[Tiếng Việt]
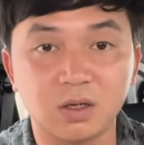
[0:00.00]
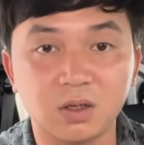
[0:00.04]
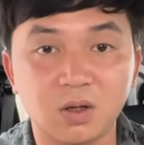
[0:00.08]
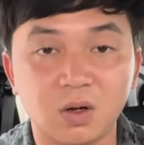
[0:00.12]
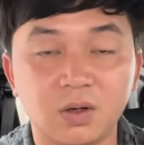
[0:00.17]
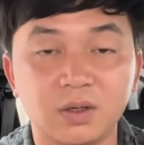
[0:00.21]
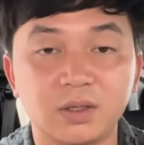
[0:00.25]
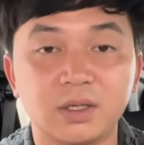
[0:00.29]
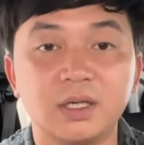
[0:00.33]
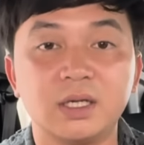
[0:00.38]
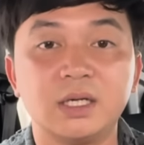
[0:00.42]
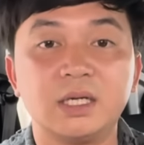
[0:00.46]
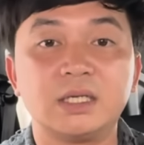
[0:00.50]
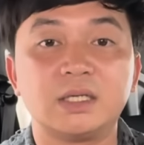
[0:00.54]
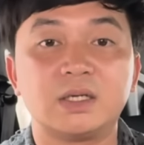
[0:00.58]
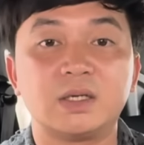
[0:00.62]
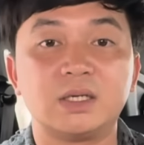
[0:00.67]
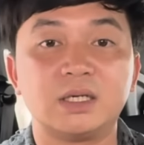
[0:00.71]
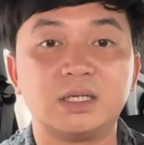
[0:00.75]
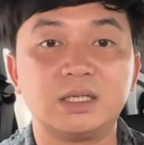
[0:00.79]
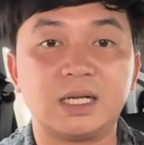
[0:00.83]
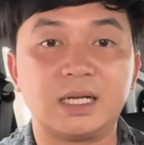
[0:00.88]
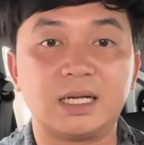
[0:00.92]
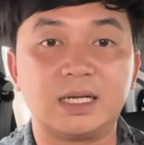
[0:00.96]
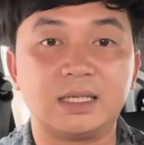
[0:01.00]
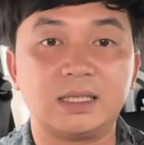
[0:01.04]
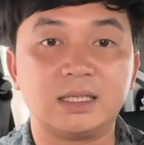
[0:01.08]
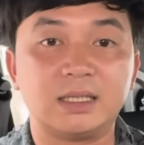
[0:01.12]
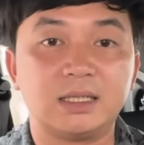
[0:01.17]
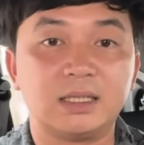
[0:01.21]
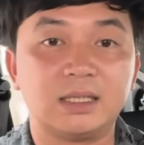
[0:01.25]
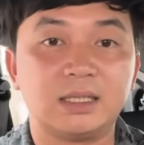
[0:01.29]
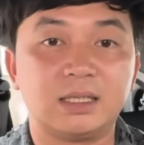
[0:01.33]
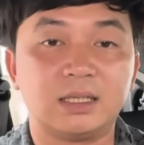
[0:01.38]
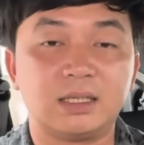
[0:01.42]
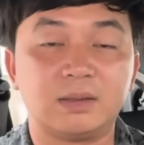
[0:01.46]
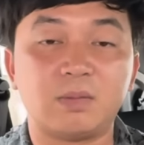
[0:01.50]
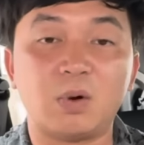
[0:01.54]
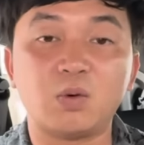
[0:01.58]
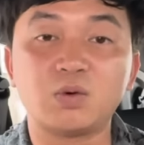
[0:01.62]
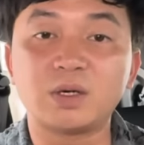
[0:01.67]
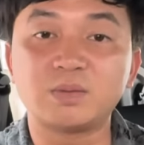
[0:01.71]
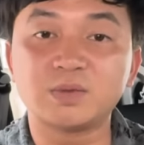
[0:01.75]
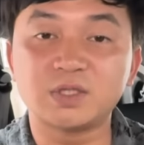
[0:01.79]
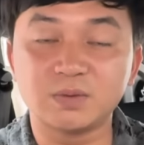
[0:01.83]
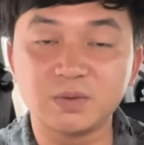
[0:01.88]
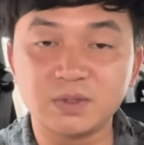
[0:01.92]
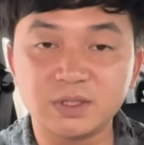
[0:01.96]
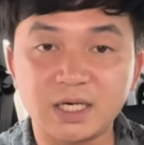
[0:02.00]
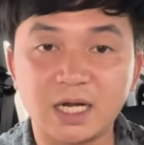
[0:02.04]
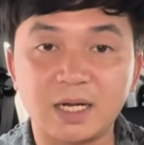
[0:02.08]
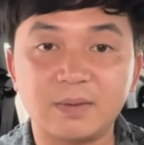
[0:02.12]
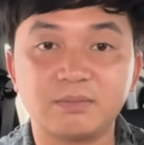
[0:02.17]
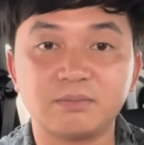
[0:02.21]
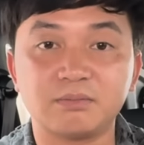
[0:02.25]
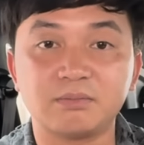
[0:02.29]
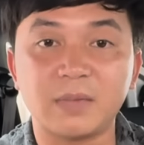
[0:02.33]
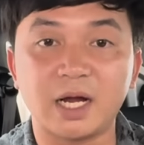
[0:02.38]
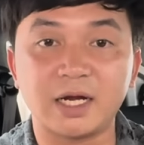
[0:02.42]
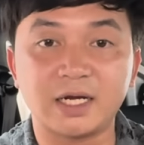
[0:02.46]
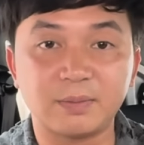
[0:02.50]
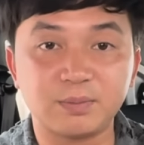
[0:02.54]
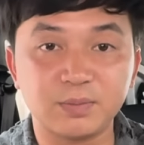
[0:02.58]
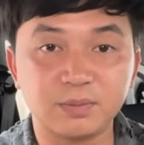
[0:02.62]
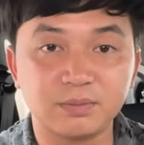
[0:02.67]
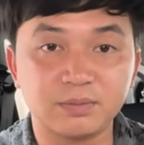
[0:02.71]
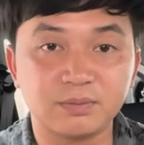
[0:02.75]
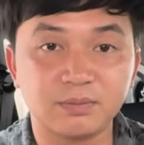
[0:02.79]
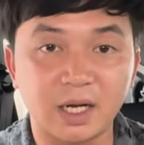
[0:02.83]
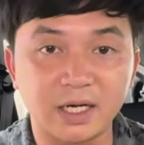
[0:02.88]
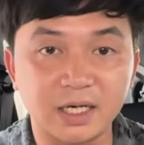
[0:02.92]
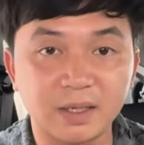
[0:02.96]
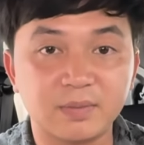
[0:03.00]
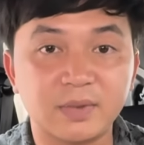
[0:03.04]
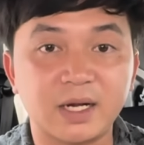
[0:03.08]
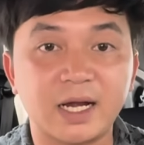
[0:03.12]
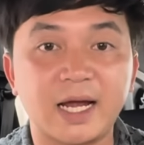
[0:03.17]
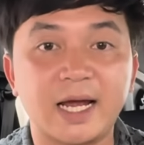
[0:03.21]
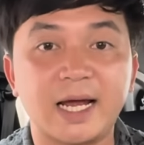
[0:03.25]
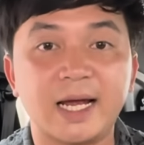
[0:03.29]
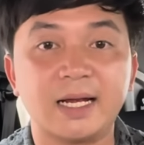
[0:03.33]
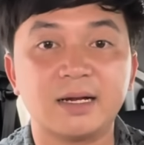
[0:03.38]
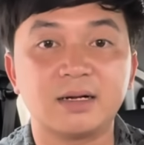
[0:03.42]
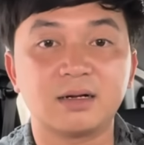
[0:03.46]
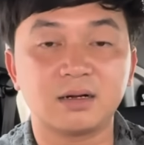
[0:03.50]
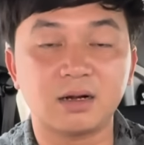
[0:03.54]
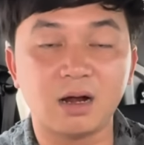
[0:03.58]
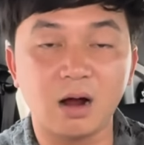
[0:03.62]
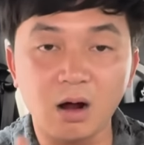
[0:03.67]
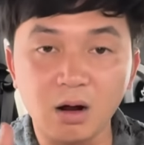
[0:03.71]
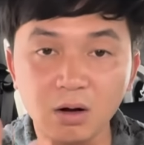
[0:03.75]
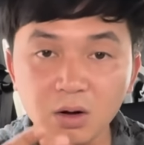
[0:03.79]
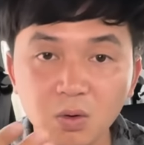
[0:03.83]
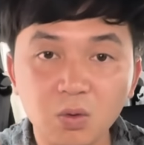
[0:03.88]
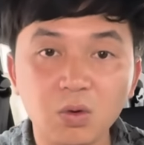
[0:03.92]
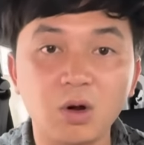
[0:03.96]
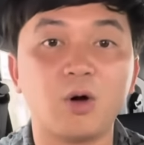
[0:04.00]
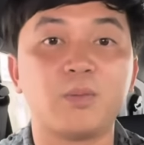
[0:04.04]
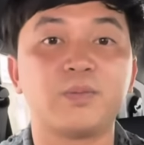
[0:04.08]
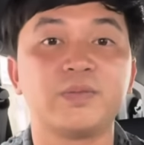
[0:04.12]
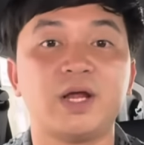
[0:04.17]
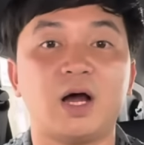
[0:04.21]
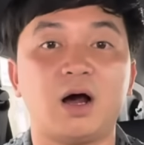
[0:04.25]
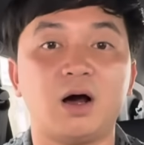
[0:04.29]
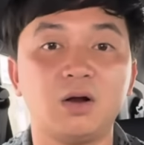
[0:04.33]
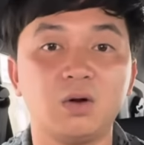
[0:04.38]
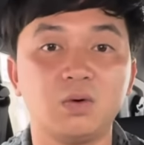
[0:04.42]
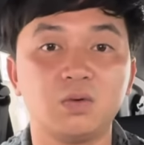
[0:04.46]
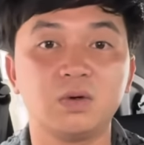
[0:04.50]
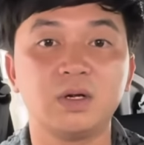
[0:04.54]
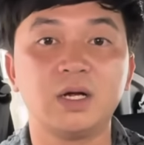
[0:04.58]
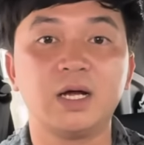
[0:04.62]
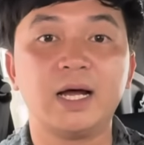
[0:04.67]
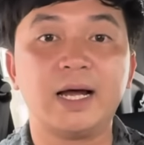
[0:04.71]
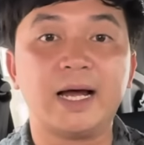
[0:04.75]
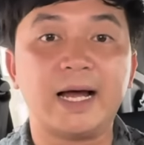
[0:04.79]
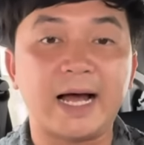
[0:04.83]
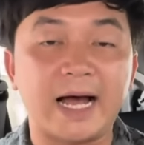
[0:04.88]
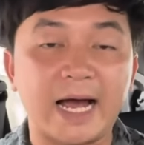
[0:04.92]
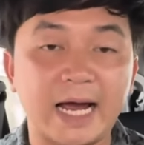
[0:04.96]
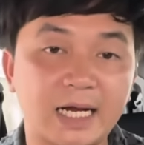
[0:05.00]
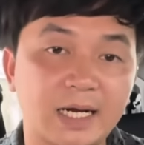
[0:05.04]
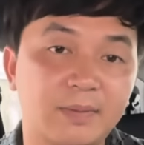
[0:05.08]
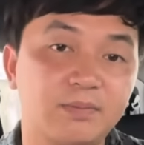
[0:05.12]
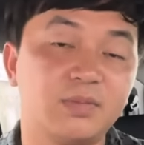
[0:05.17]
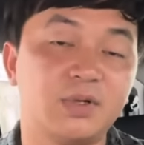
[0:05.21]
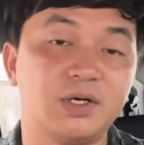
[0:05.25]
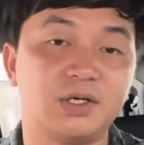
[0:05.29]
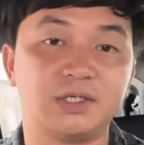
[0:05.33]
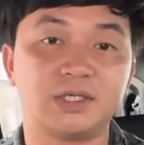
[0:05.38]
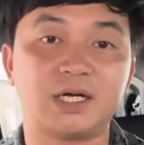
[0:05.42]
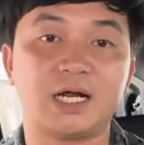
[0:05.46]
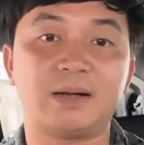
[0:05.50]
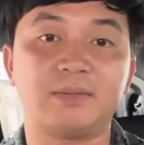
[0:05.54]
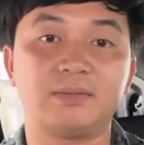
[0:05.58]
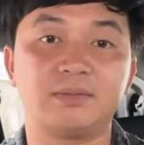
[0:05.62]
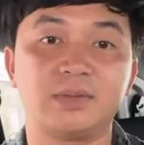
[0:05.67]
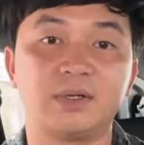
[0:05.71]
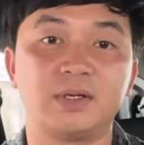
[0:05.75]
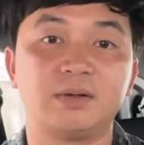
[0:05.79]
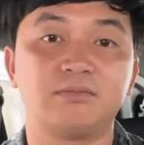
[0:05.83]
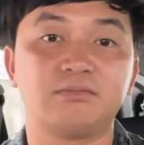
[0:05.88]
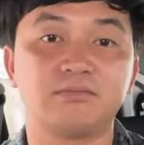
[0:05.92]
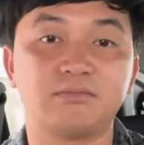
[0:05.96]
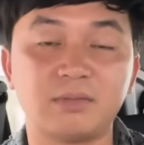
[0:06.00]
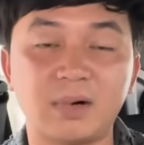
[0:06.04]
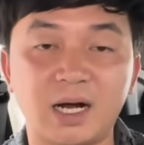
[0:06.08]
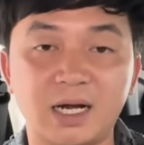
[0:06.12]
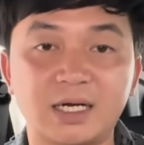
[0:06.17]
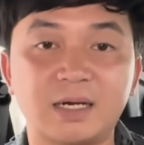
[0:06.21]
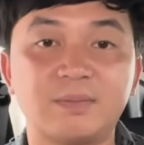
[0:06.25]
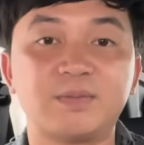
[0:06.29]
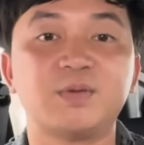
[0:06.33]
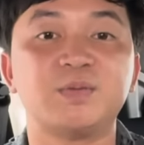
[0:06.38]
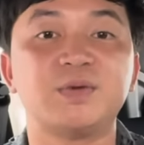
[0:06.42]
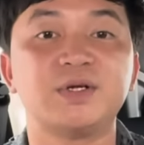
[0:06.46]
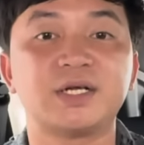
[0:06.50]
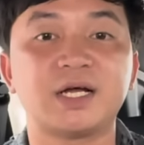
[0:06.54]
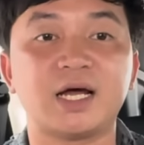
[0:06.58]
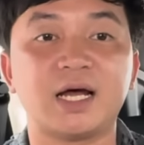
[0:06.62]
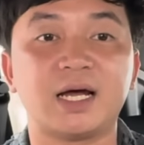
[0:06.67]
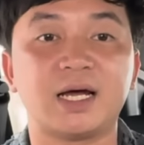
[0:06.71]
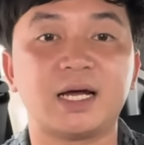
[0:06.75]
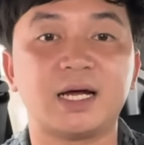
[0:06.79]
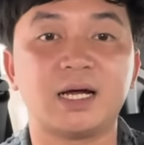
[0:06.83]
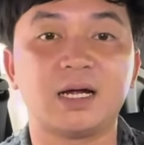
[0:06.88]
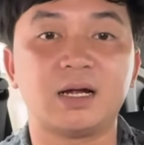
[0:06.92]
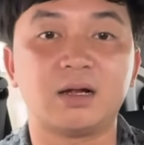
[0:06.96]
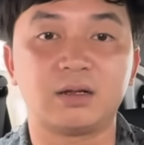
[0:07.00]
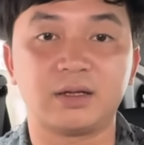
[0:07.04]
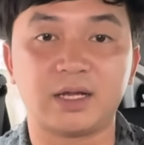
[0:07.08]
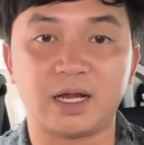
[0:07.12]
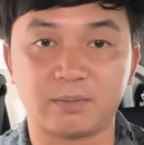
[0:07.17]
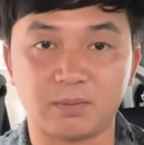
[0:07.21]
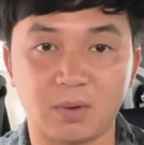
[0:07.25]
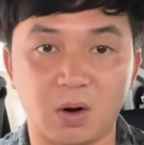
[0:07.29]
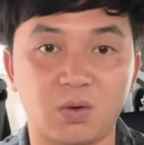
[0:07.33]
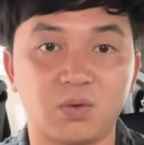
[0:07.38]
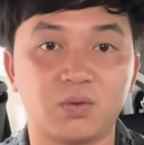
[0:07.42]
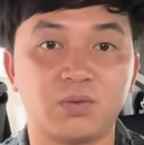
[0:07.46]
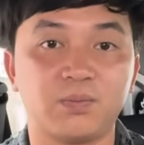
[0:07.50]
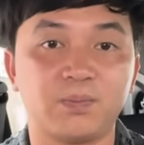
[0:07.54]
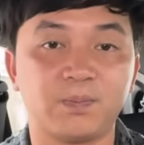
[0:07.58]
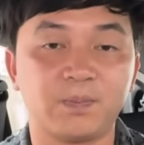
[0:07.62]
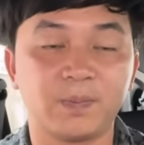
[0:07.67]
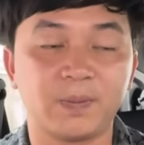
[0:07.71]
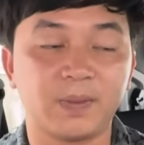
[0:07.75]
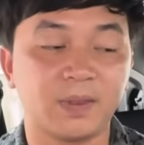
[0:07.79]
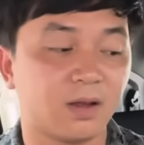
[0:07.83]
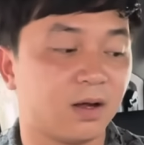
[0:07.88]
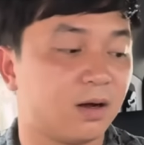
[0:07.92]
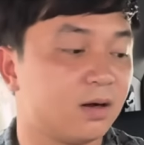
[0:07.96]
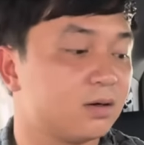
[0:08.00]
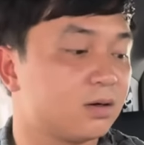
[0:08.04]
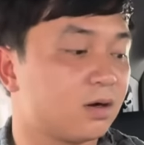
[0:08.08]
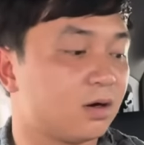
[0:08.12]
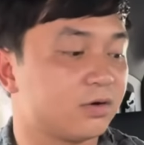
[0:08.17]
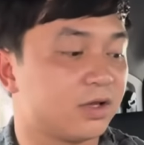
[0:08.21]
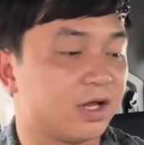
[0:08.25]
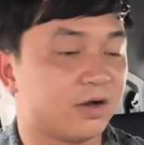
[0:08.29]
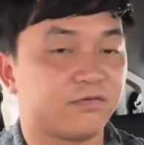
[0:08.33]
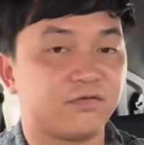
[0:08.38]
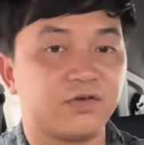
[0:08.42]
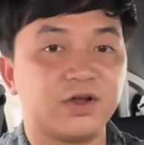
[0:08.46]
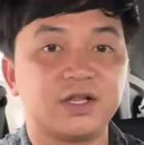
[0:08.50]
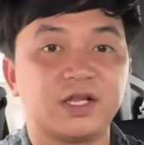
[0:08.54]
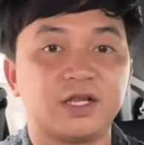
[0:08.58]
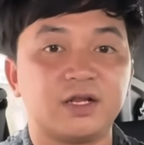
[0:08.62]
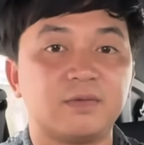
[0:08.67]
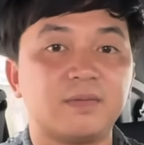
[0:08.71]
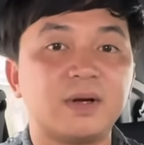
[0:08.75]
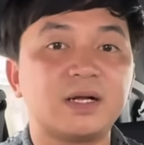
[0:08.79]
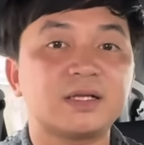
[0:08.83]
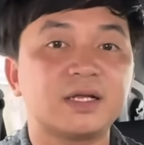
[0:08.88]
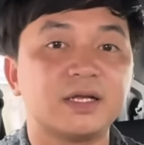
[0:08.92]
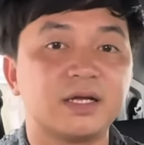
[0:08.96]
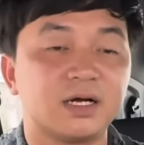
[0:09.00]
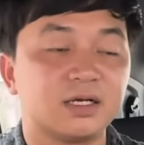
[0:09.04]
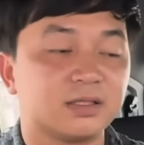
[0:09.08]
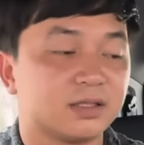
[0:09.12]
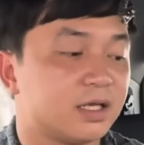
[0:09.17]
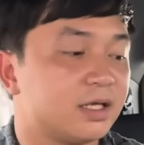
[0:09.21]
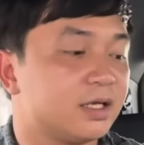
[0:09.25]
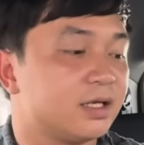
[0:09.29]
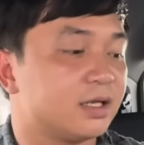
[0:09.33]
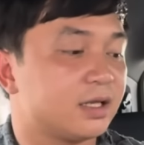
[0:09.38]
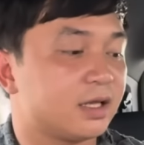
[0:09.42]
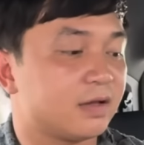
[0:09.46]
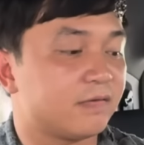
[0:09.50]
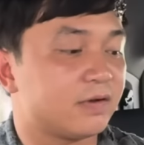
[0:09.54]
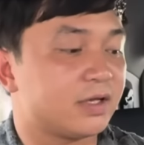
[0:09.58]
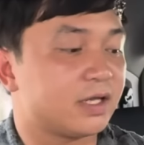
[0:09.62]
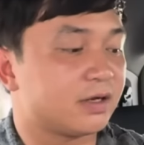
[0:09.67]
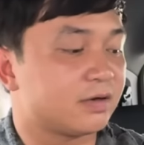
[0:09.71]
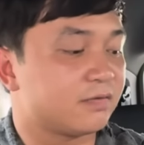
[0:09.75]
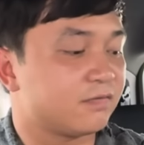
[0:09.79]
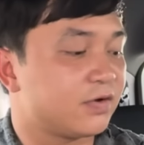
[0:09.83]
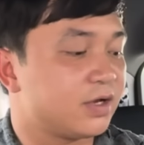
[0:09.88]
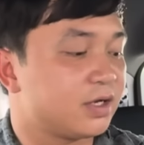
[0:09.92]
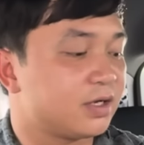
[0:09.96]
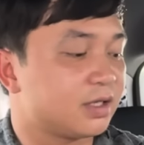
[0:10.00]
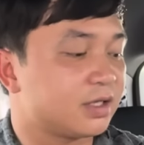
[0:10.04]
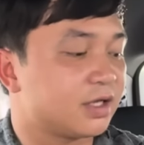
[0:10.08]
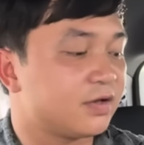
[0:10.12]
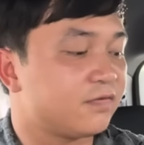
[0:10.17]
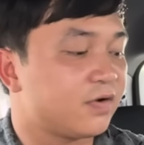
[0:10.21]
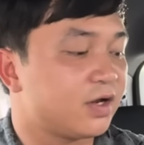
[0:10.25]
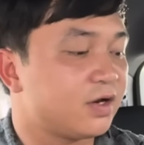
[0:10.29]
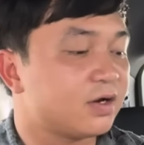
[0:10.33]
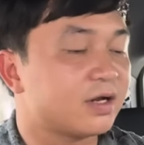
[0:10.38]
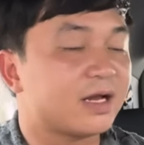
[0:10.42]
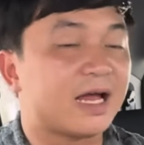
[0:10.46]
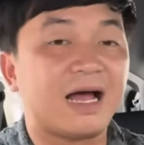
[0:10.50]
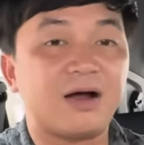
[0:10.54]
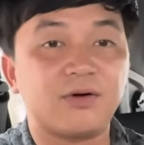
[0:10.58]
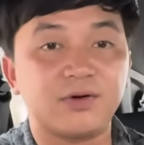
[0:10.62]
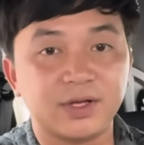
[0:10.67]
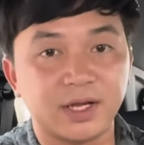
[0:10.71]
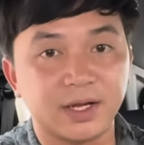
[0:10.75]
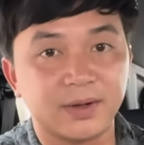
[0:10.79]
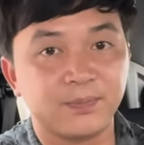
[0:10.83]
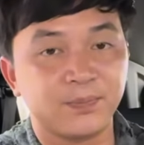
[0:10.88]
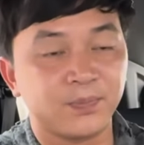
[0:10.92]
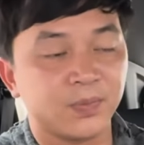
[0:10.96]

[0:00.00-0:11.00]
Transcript: thôi cho nên là 460 à, gram 700 700k có luôn hộp nhỏ luôn 210 gram 350k dạng bột đó còn dạng viên thì nó mất tiền hơn tí tại vì dạng viên là chi phí nó cao quá nha